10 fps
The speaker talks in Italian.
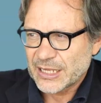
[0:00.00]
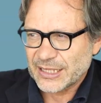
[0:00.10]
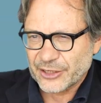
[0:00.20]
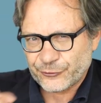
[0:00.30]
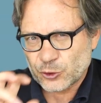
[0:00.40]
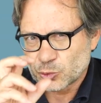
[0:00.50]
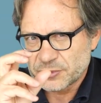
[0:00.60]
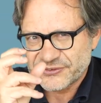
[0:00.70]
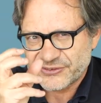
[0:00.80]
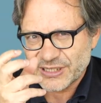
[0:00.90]

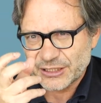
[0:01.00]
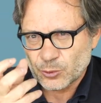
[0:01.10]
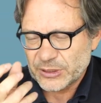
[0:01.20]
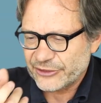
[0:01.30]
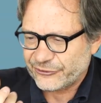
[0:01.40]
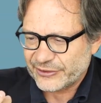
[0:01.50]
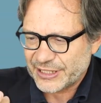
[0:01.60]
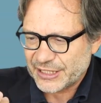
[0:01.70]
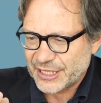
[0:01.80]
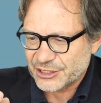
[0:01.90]
L'astuzia di Ulisse
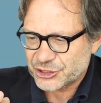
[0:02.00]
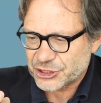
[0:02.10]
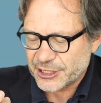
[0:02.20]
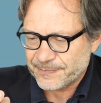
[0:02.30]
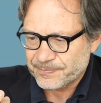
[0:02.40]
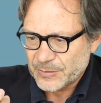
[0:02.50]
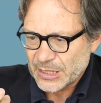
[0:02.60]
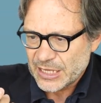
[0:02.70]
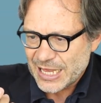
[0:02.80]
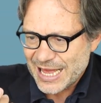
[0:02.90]
riesce
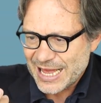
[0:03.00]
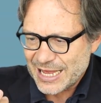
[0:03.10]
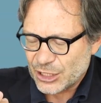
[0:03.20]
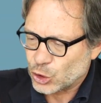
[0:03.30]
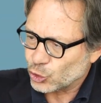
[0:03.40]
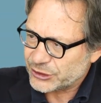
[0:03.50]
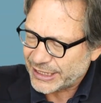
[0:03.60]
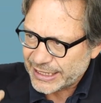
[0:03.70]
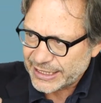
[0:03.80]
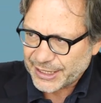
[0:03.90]
a
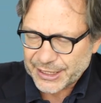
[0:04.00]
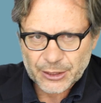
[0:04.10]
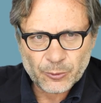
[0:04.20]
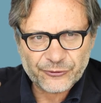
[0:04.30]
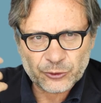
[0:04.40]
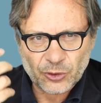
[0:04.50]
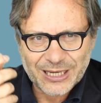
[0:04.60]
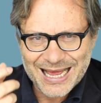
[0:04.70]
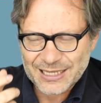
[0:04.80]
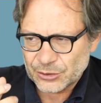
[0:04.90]
godere di questo
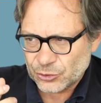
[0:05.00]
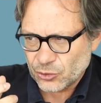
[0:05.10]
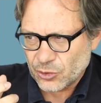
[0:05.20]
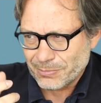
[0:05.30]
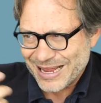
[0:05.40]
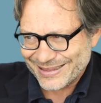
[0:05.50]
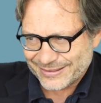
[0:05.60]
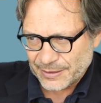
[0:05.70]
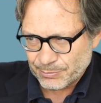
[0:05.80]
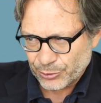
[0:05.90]
canto, ma al
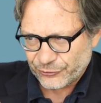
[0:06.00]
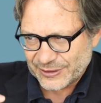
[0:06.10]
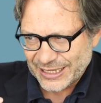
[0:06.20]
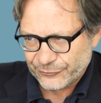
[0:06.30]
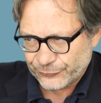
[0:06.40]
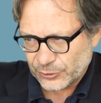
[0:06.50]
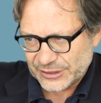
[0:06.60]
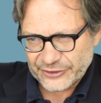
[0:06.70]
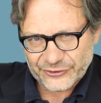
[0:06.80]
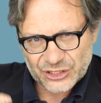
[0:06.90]
tempo stesso
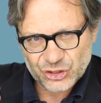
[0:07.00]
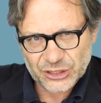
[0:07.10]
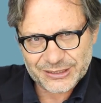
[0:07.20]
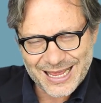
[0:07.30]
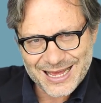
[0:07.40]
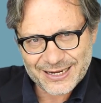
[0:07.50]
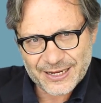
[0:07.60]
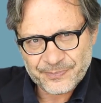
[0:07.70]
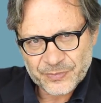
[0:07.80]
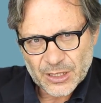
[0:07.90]
di
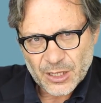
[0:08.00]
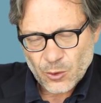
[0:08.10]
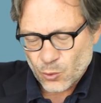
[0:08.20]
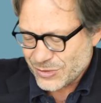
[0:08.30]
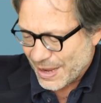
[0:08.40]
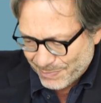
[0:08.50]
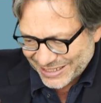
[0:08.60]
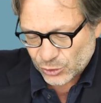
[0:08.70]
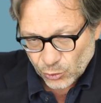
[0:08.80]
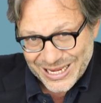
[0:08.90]
esercitare una
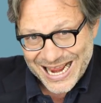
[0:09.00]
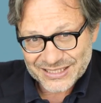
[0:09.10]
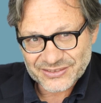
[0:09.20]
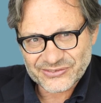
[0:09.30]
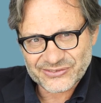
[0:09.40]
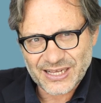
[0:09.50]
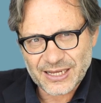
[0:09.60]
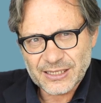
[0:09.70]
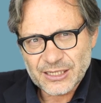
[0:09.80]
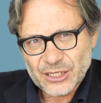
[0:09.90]

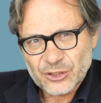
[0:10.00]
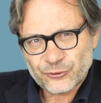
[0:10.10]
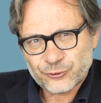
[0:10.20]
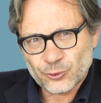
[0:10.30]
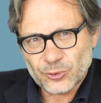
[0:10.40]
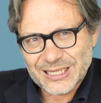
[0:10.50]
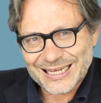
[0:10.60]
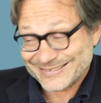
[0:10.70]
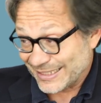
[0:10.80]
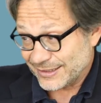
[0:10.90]
padronanza
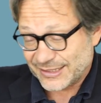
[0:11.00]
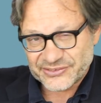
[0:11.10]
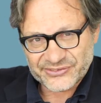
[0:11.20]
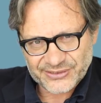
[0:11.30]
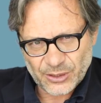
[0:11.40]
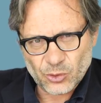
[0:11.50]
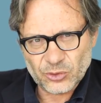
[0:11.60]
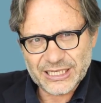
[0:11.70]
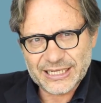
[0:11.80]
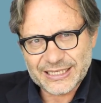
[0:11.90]
sulla
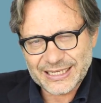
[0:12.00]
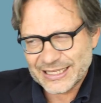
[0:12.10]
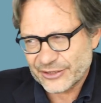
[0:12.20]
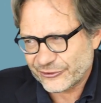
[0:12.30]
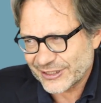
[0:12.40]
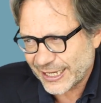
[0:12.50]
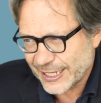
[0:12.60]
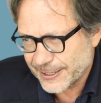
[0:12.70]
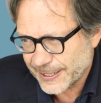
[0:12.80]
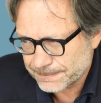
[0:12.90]
tentazione che le
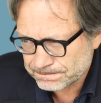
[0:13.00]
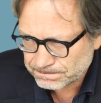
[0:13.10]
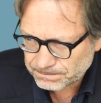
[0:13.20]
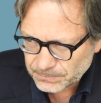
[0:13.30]
sirene